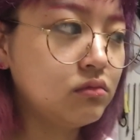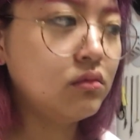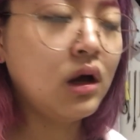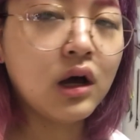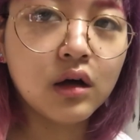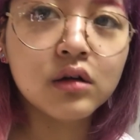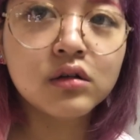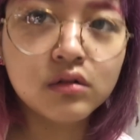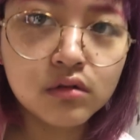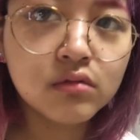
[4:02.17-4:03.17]
ま
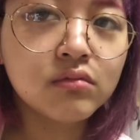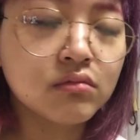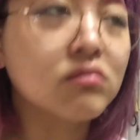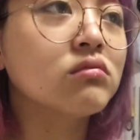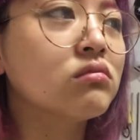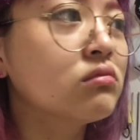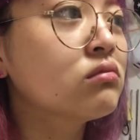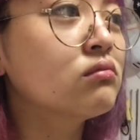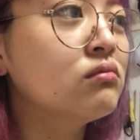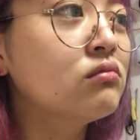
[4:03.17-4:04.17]
あうん
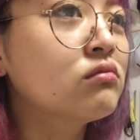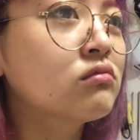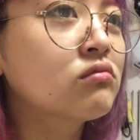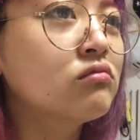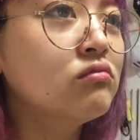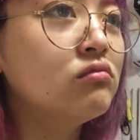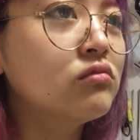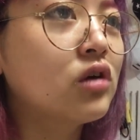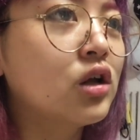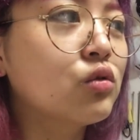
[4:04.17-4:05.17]

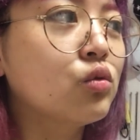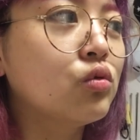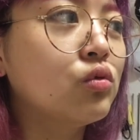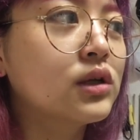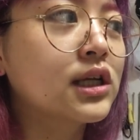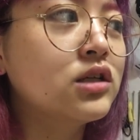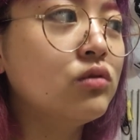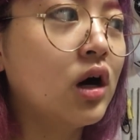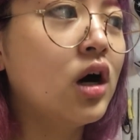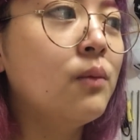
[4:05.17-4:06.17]
あのー、私
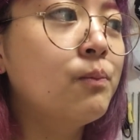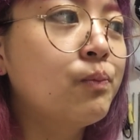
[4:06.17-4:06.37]
は